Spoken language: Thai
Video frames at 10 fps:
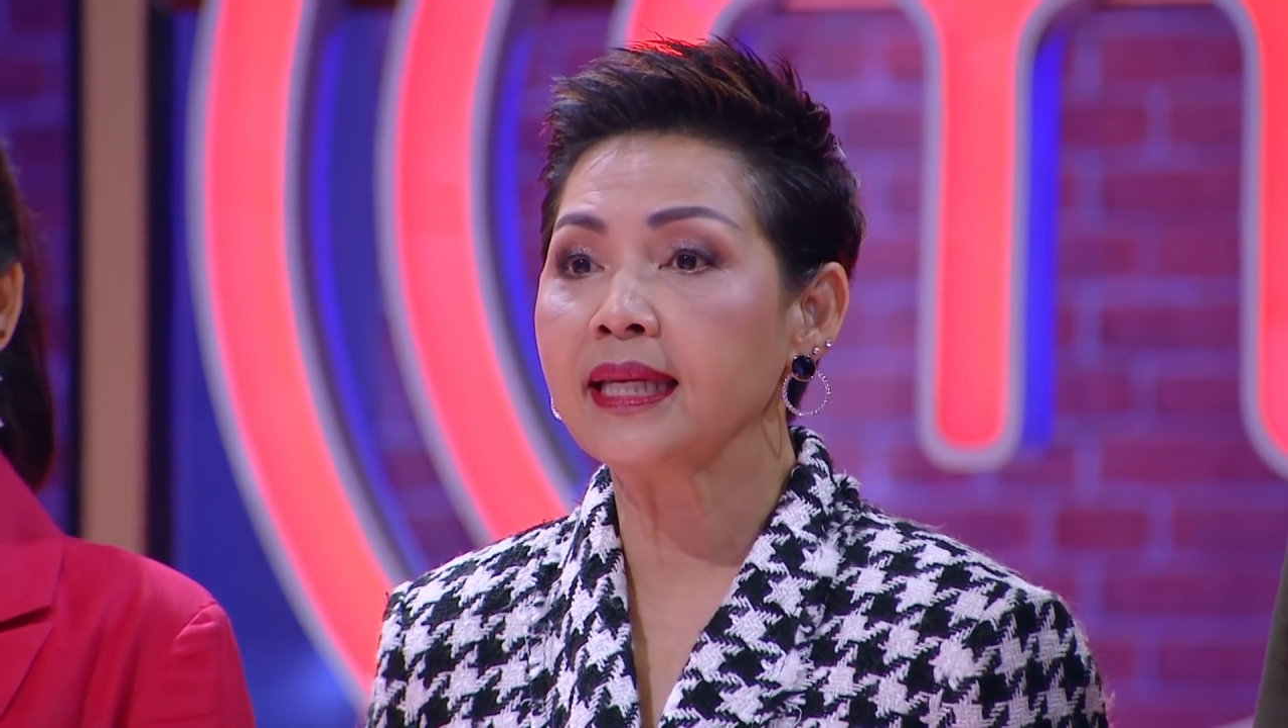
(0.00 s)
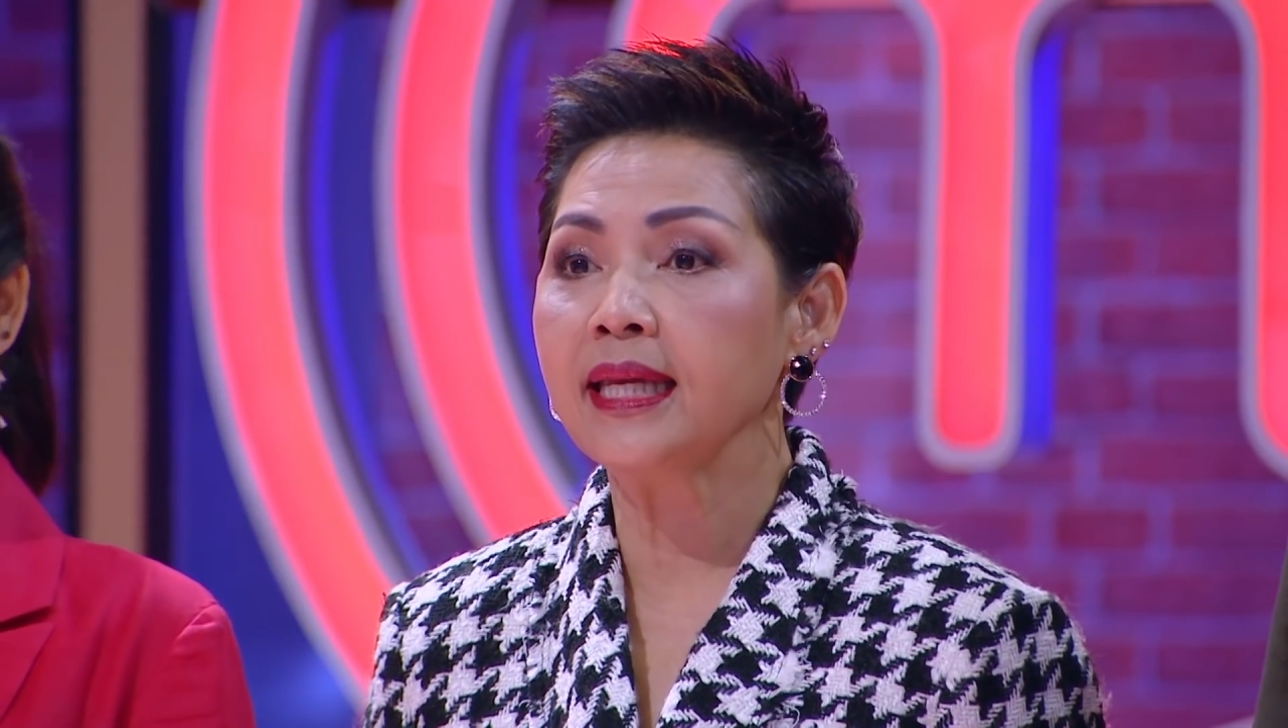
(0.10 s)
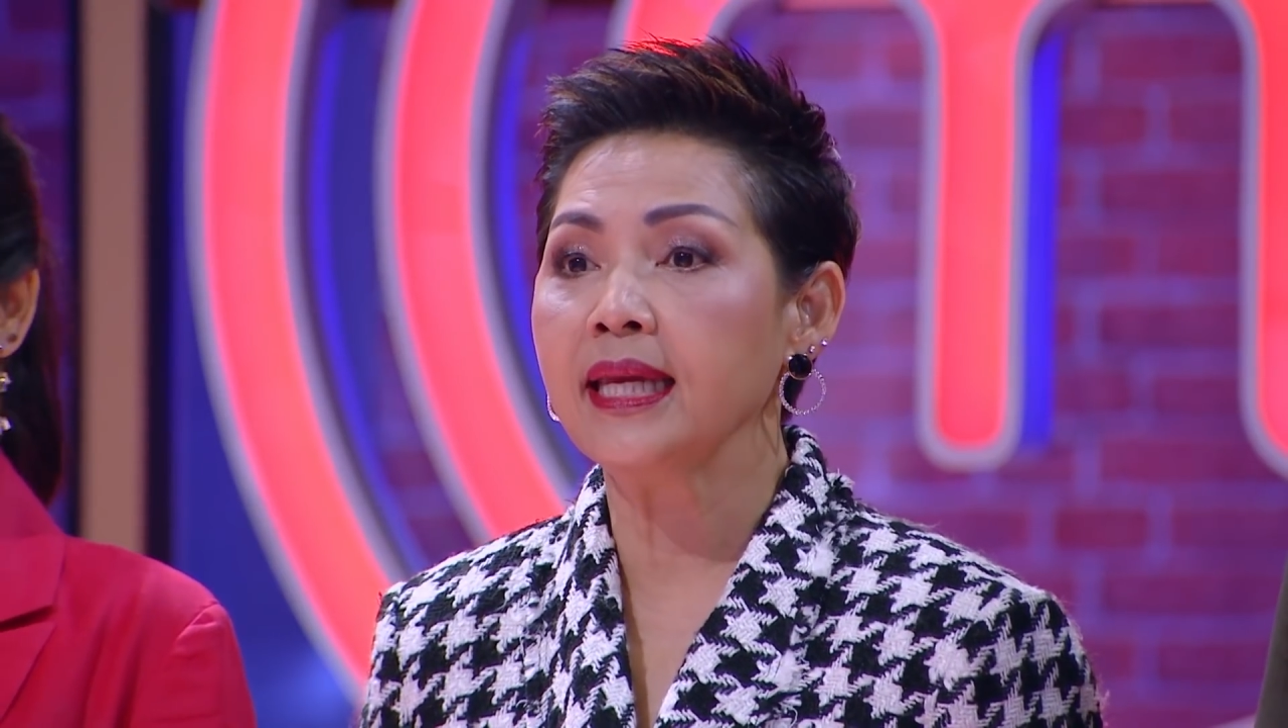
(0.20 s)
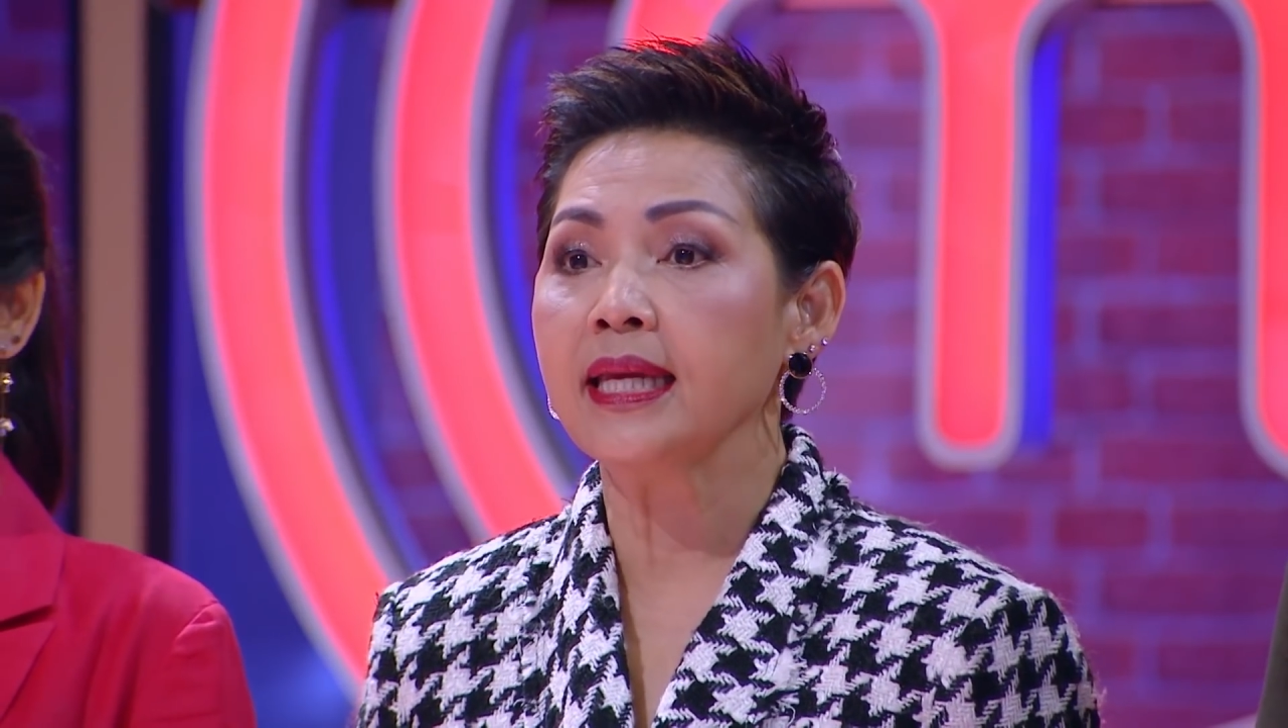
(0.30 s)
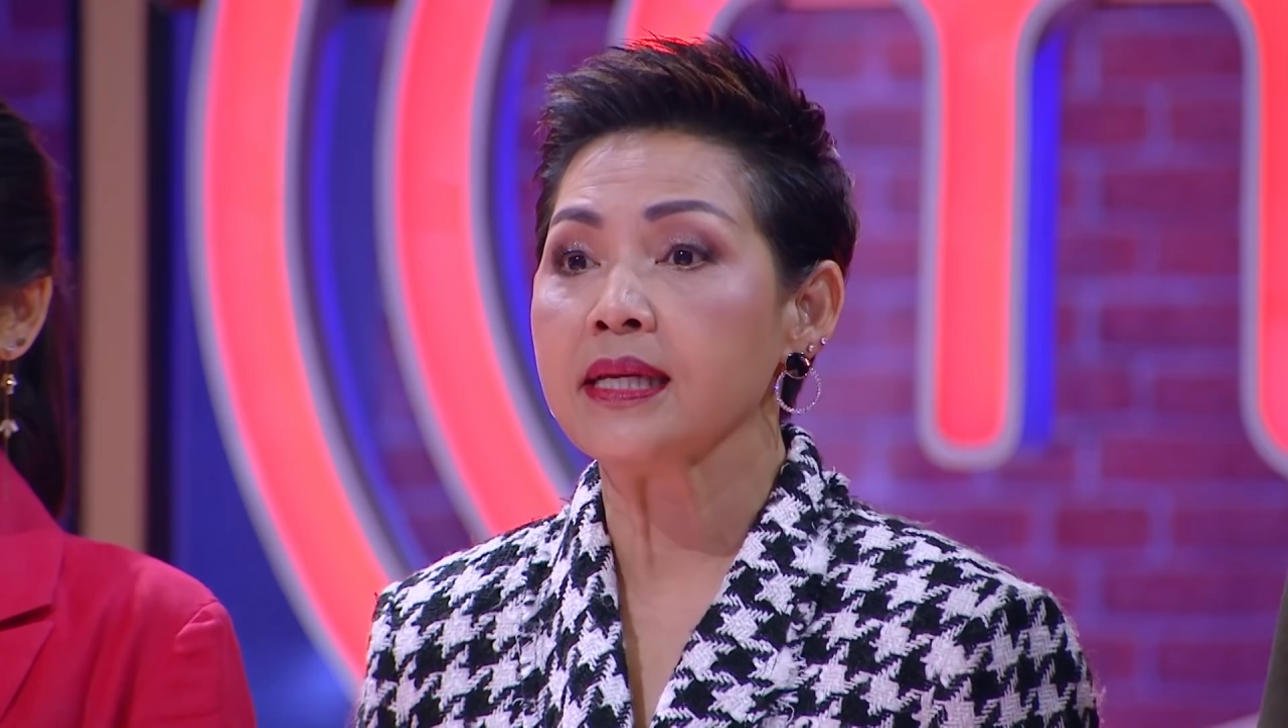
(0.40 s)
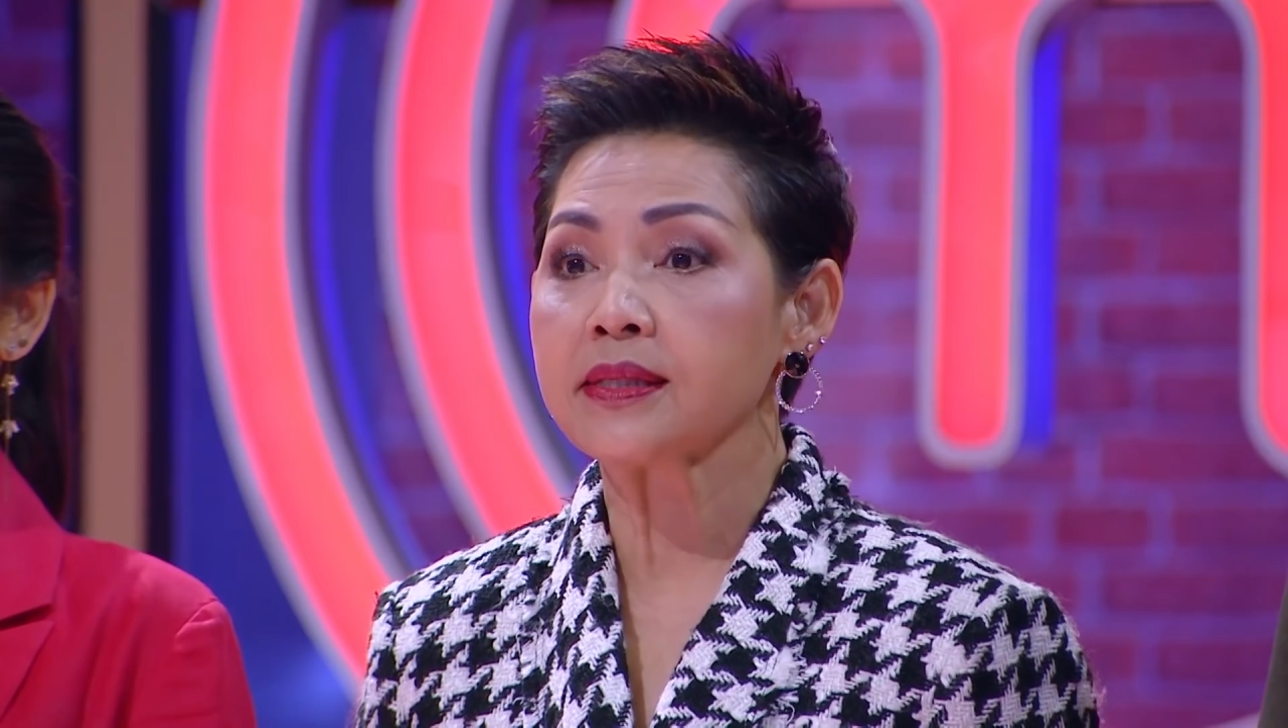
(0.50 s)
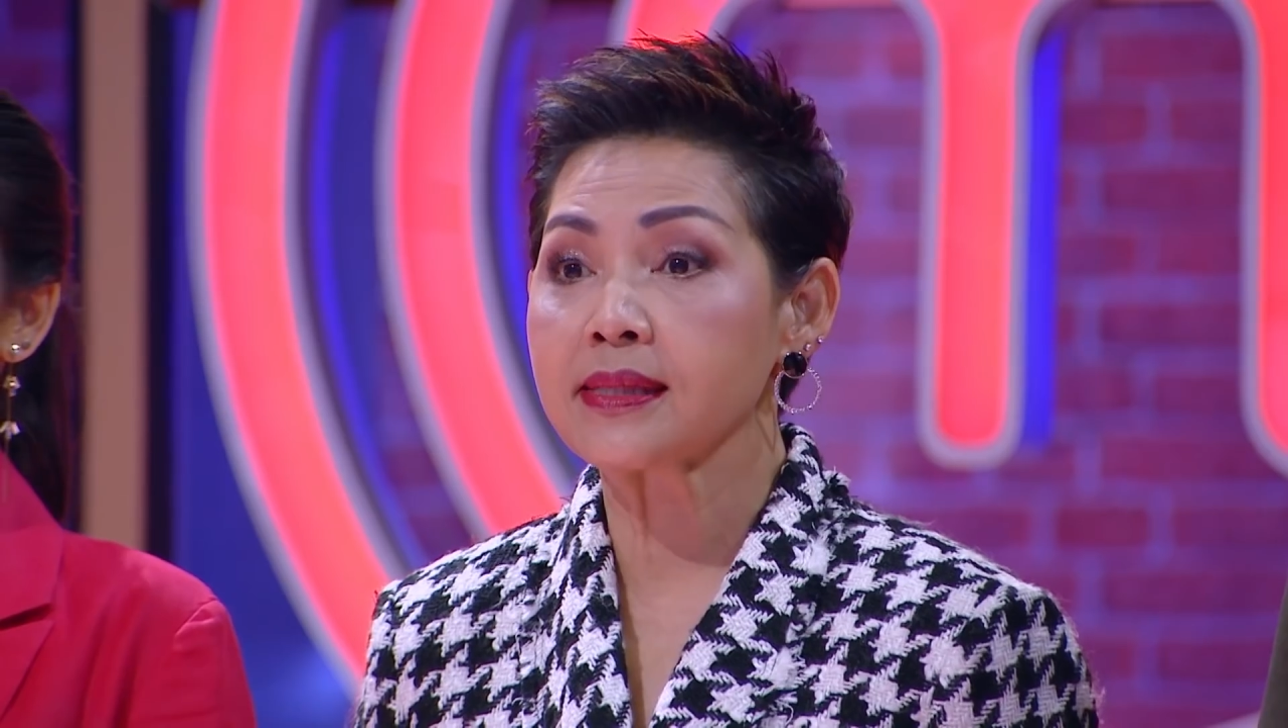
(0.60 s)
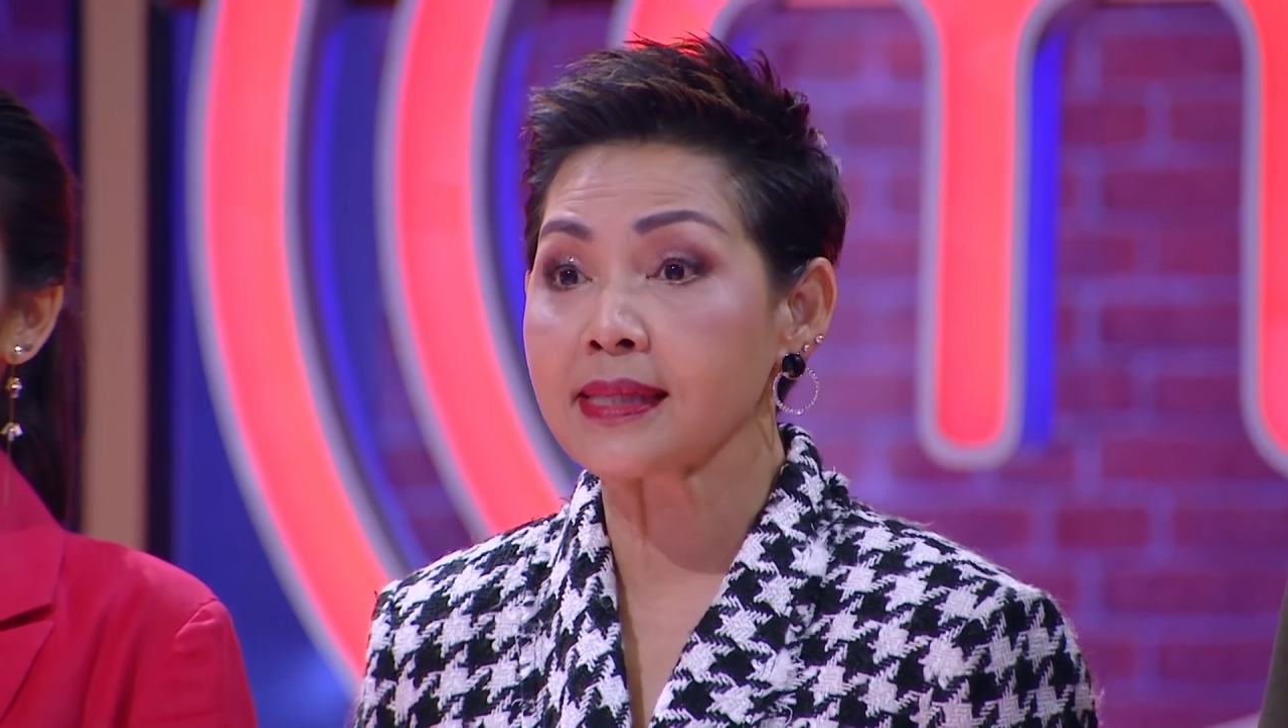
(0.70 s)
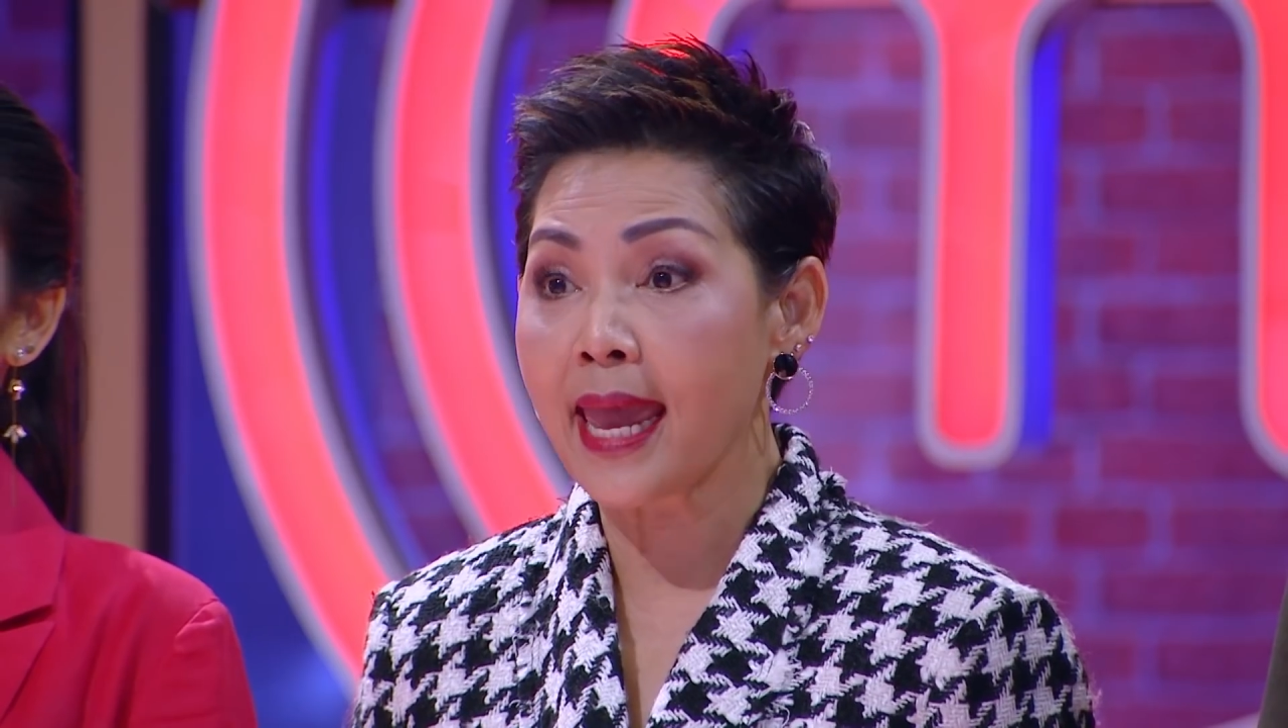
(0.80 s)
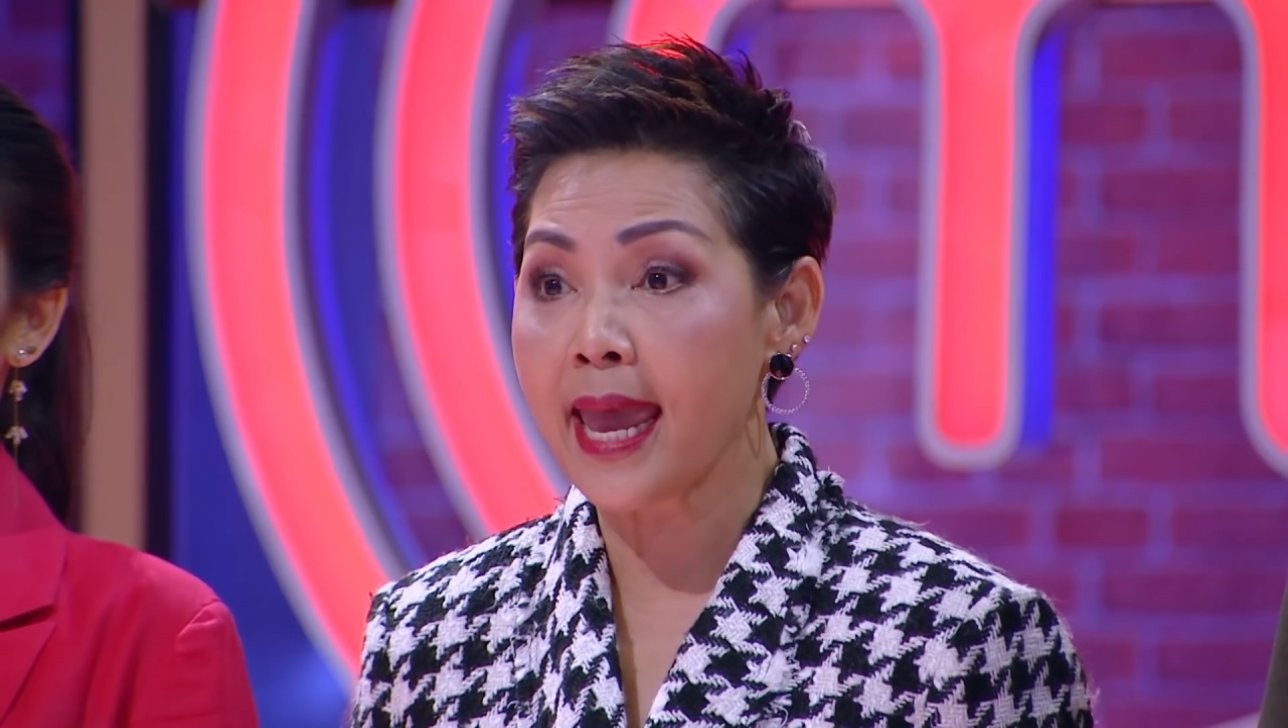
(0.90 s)
ที่
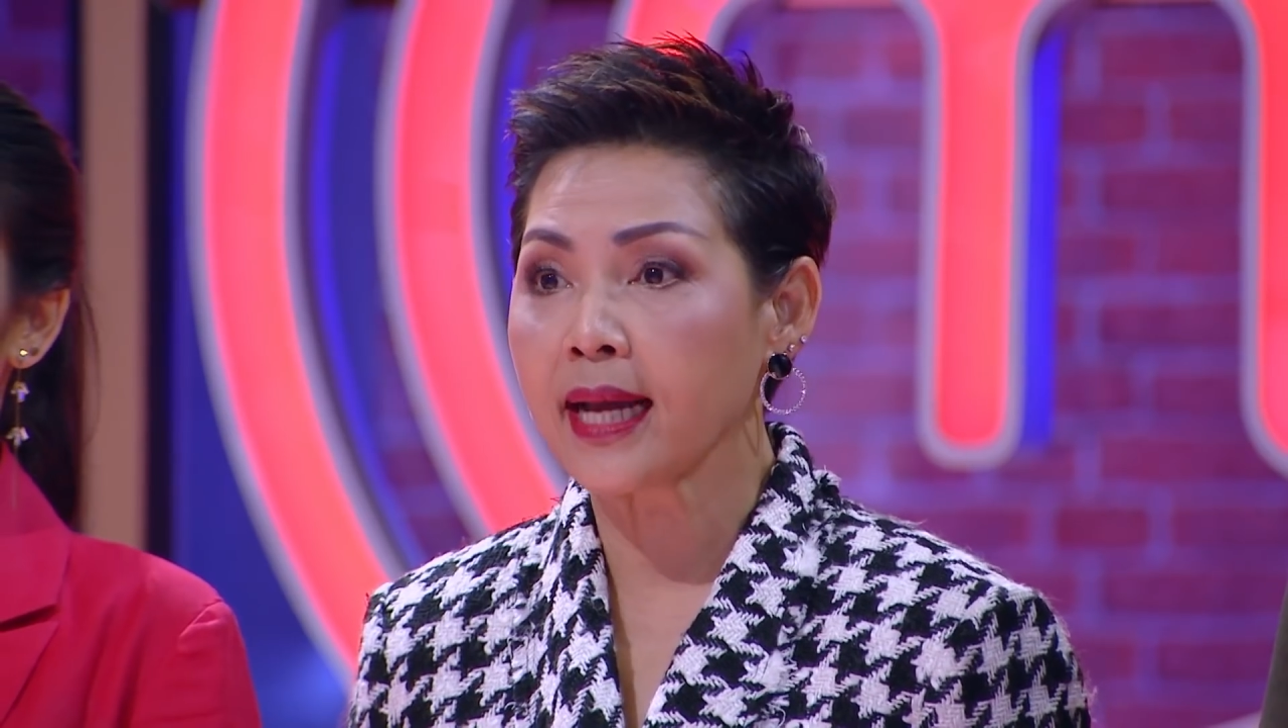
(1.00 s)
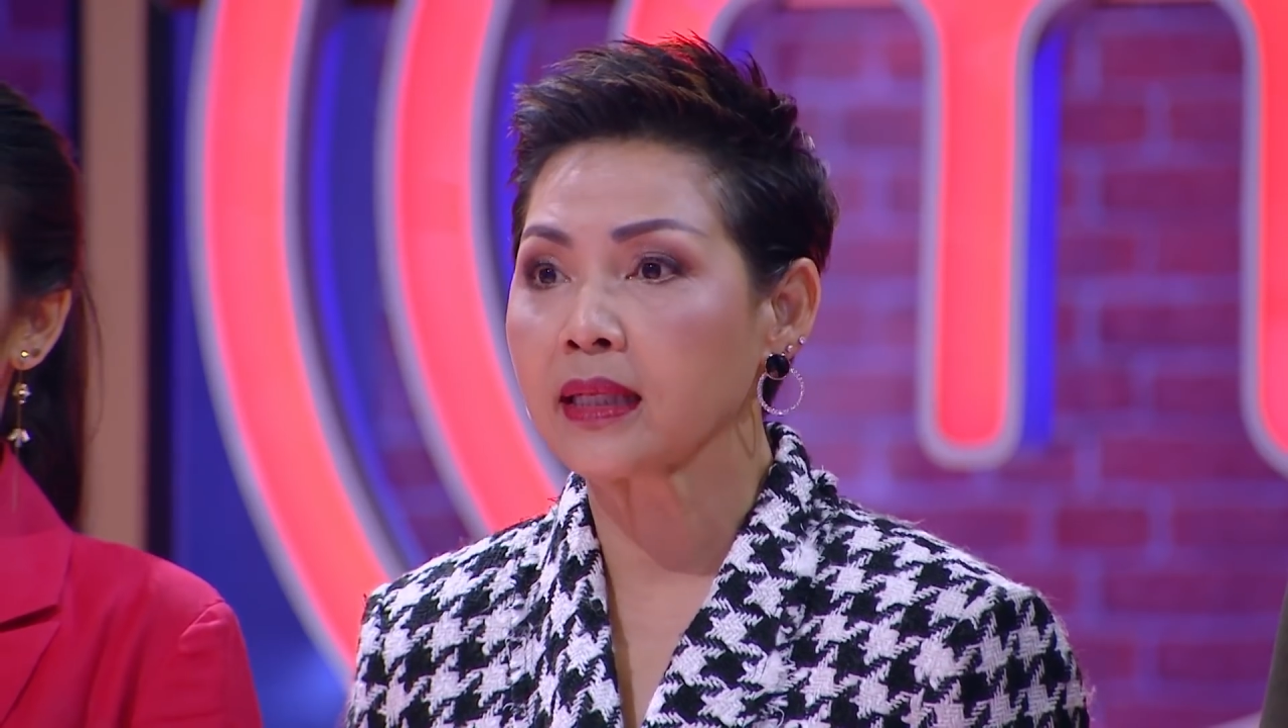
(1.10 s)
สเต็